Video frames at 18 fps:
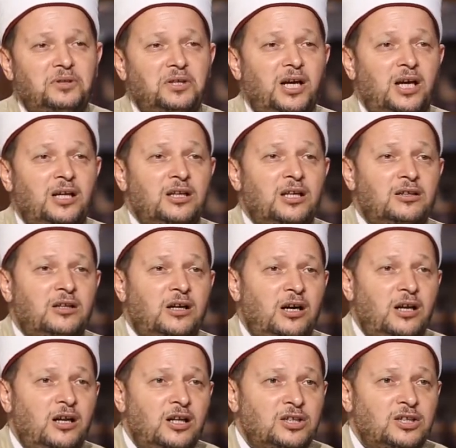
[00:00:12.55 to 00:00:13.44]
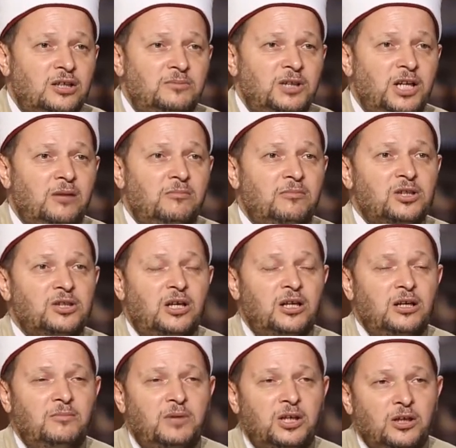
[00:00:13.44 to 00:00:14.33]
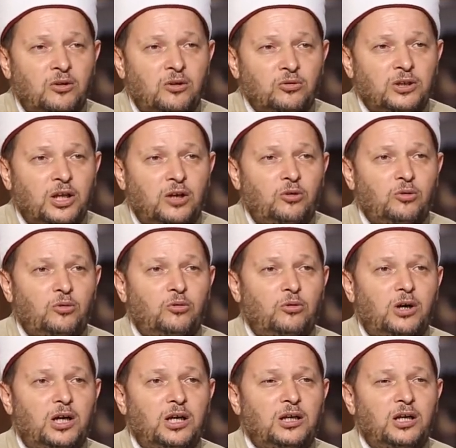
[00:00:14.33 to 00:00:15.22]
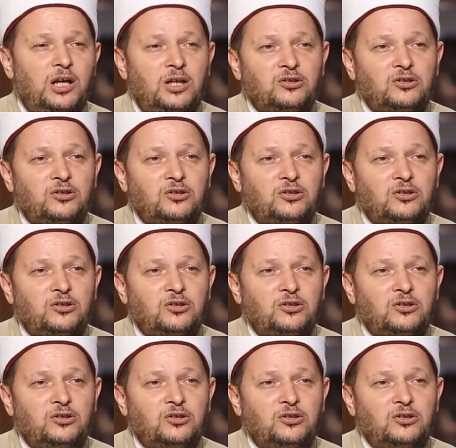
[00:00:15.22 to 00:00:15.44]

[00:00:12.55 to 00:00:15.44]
بأن يتخلص من المظالم أن يرد الحقوق نعم.